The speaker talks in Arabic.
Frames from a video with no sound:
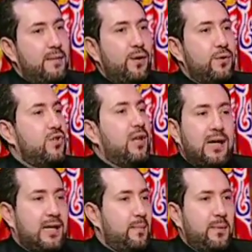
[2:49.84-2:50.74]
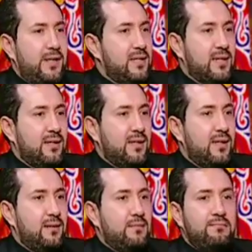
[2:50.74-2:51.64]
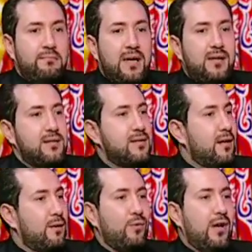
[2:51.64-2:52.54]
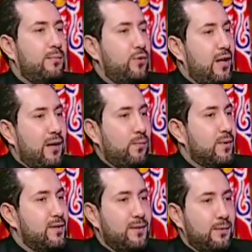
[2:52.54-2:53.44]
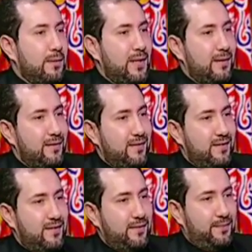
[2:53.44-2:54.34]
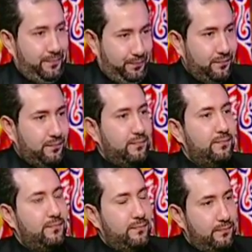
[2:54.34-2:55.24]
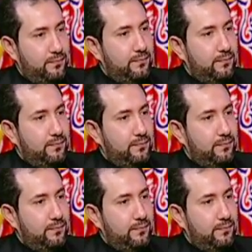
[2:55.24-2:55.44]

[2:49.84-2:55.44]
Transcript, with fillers: ما نقعدش القعده اللي ما بين السجدتين بقيه الصلاه كلها متاحه وبسيطه وجميله الله المستعان يعني ما فيش حد